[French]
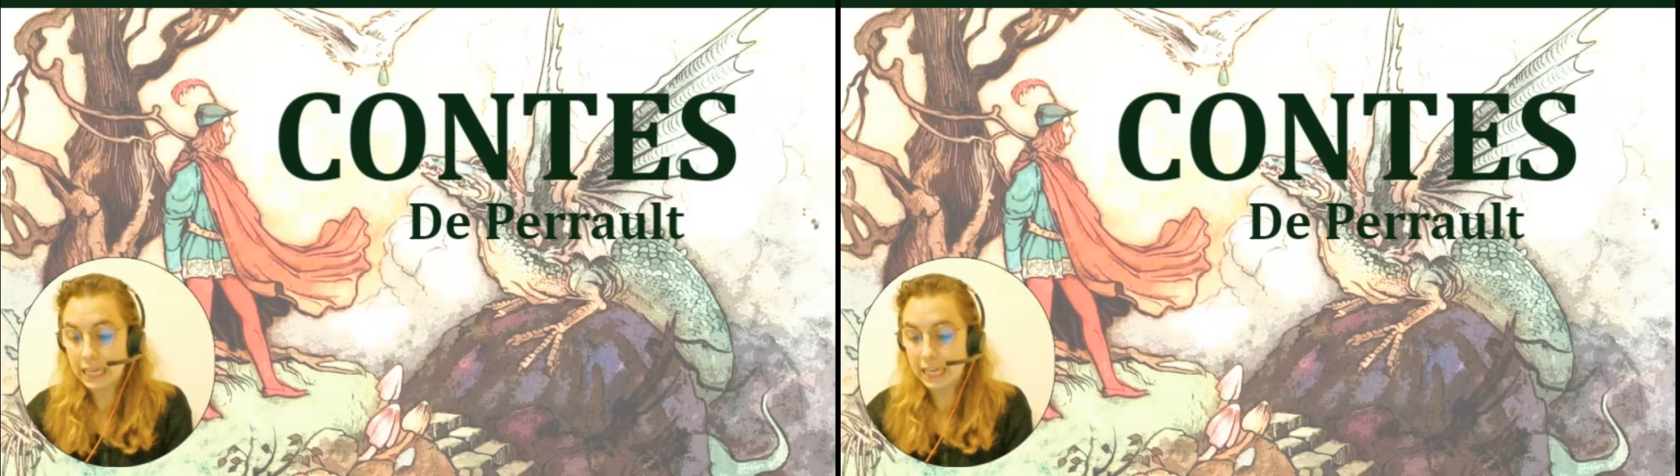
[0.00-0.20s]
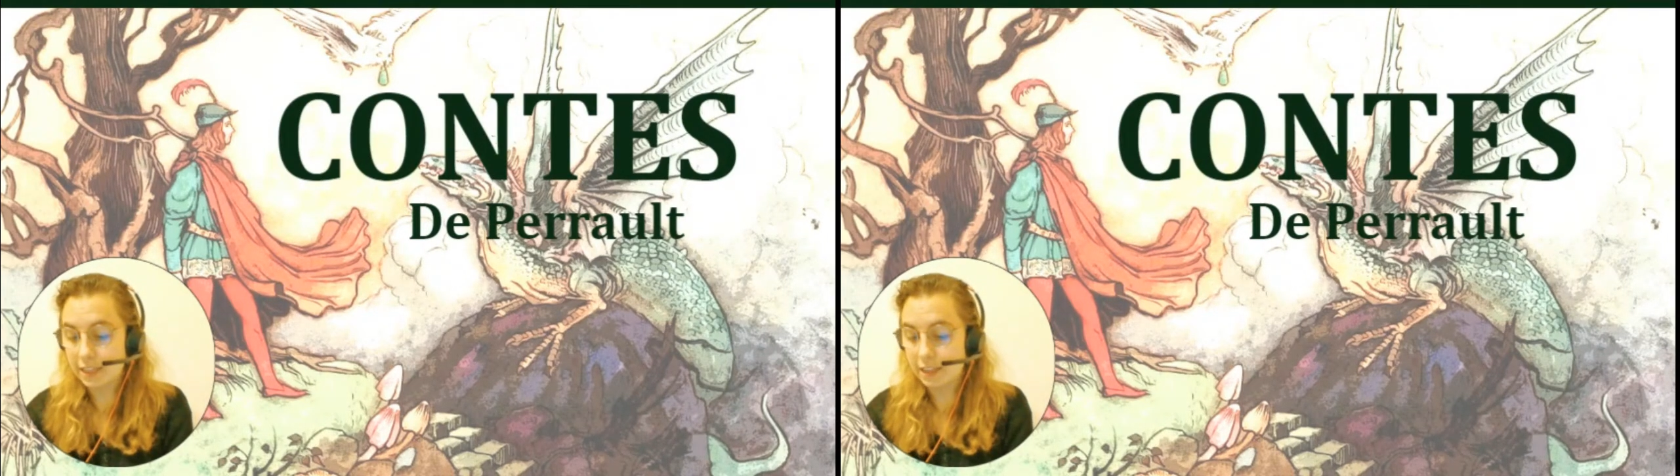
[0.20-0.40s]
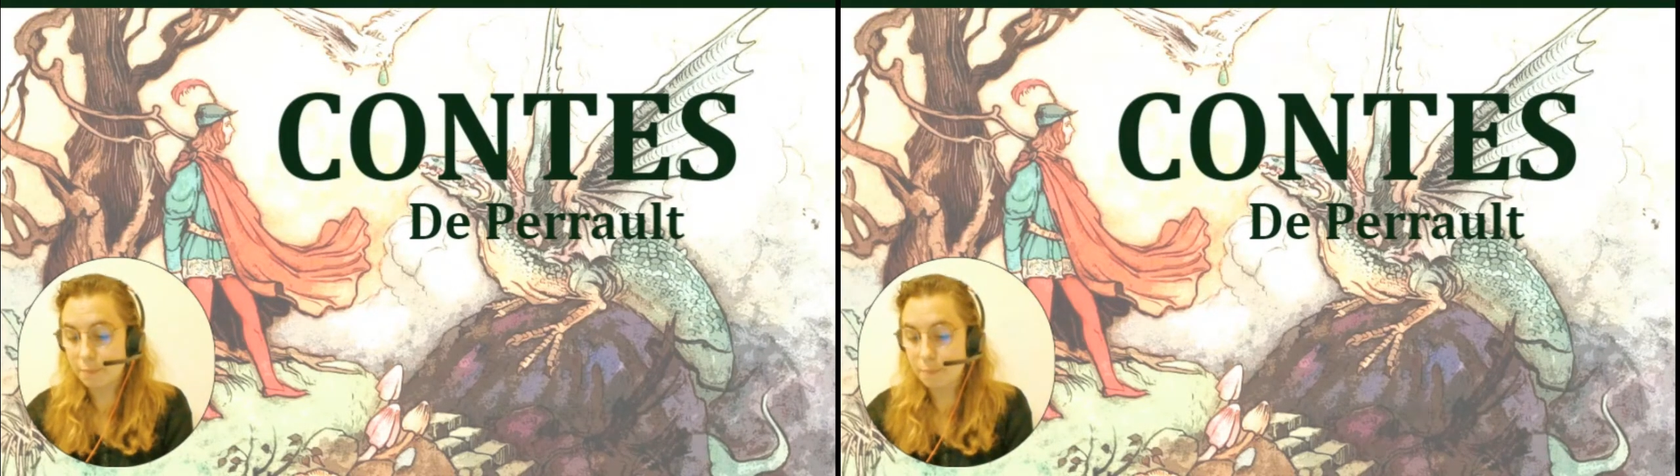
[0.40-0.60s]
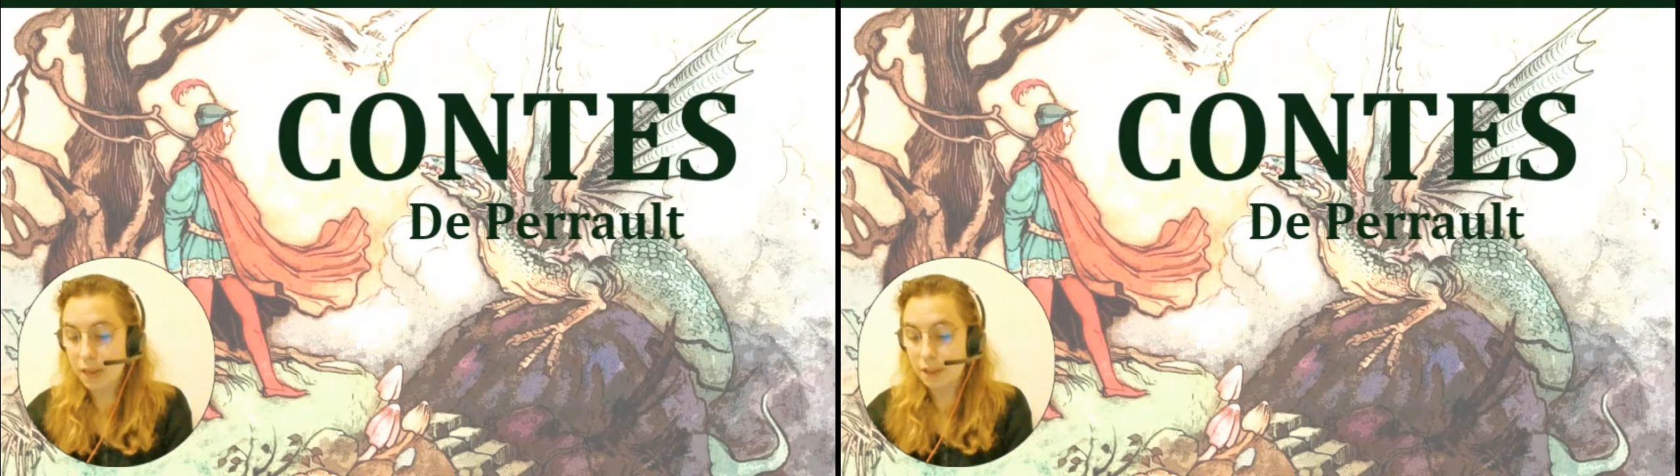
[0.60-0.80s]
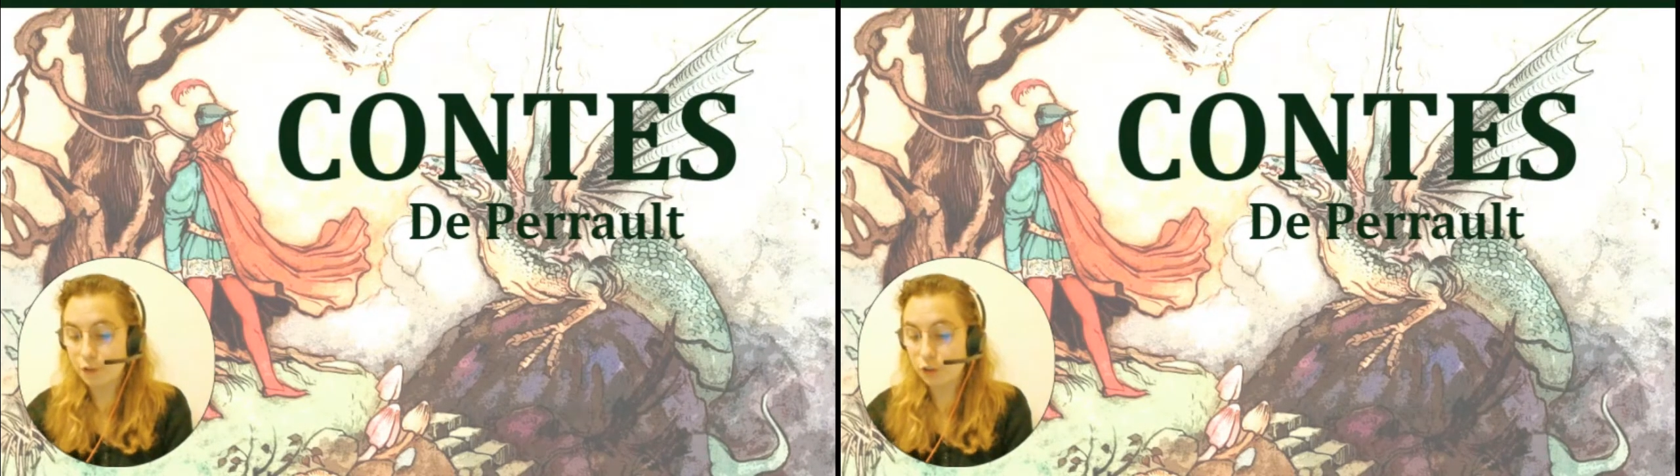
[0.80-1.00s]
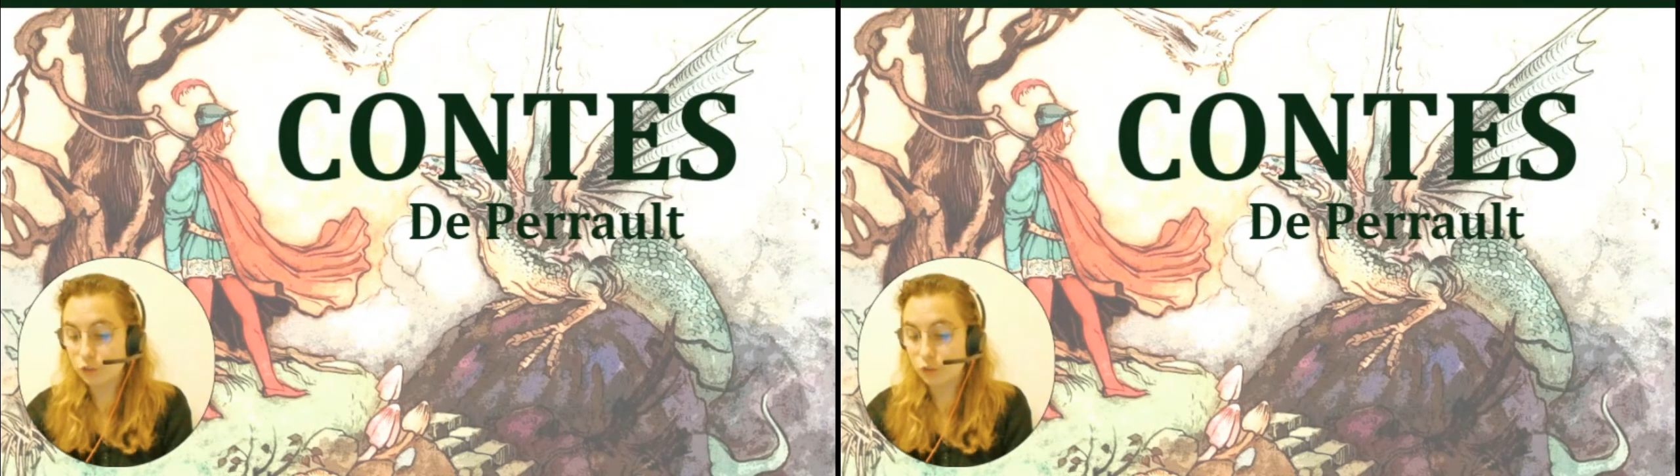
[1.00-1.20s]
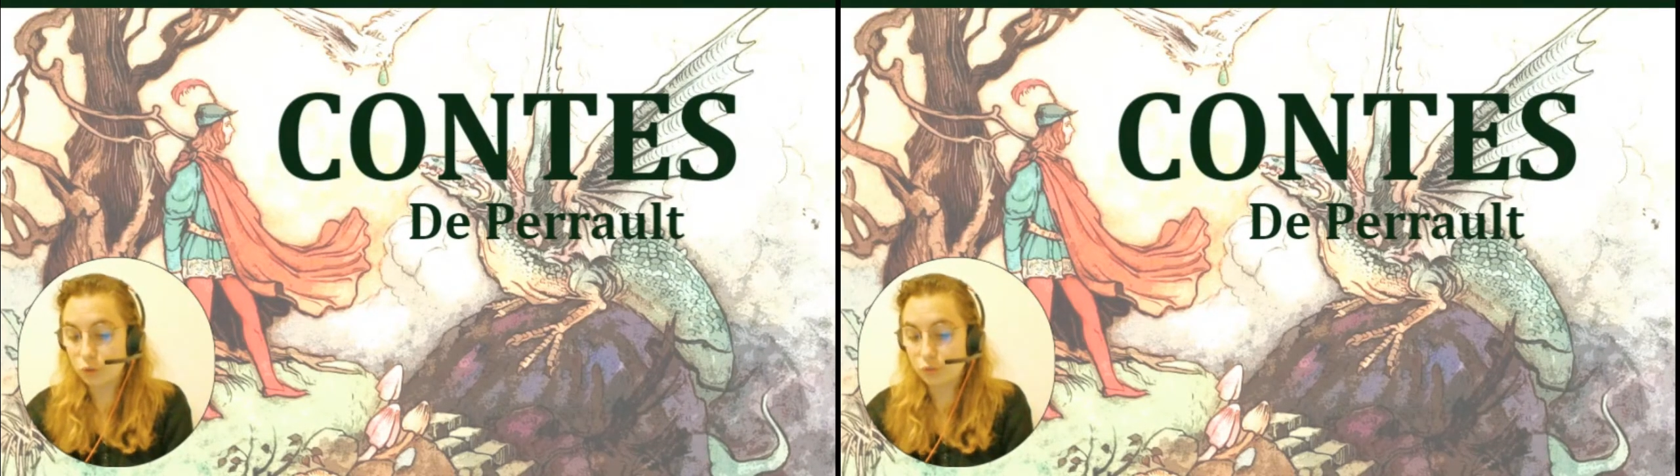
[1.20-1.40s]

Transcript: et n'avait pas la force de se